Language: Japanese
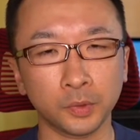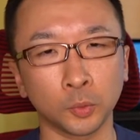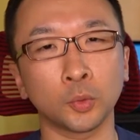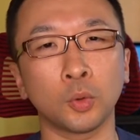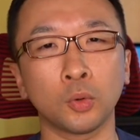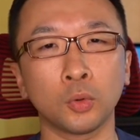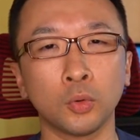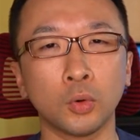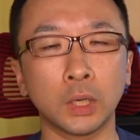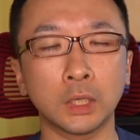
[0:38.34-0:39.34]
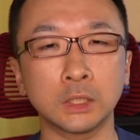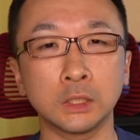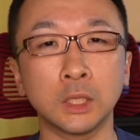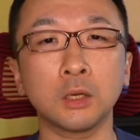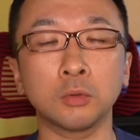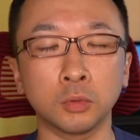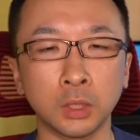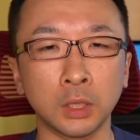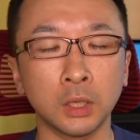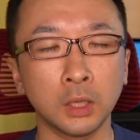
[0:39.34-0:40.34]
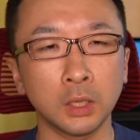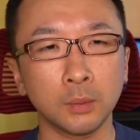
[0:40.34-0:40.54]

のところの話になるので、